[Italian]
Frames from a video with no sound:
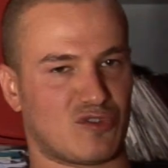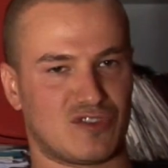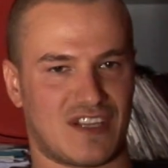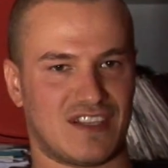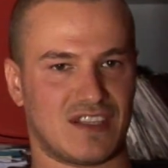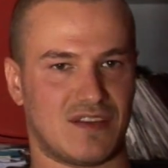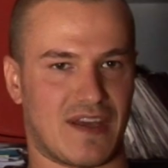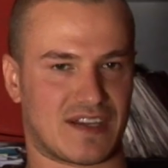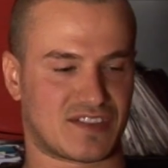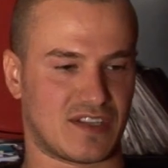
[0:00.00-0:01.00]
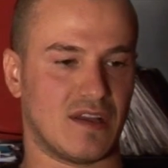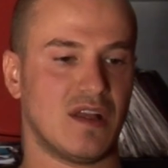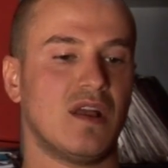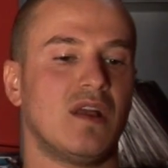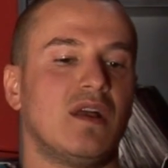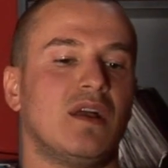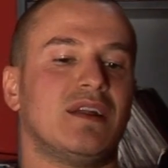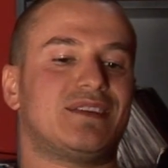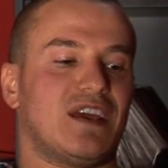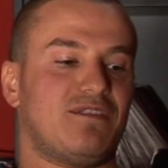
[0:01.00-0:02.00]
continenti diversi.
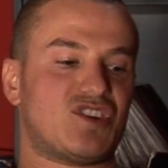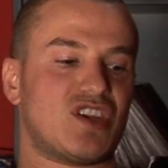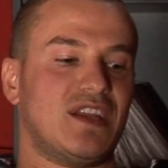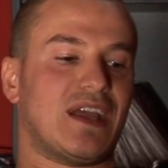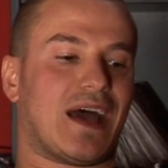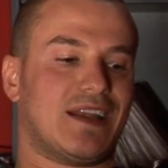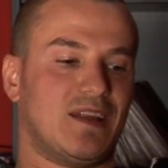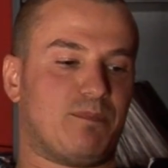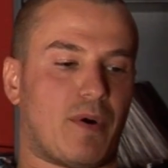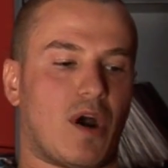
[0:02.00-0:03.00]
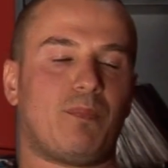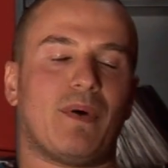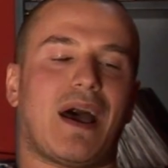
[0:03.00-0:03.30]
Ti avvicini all'hip hop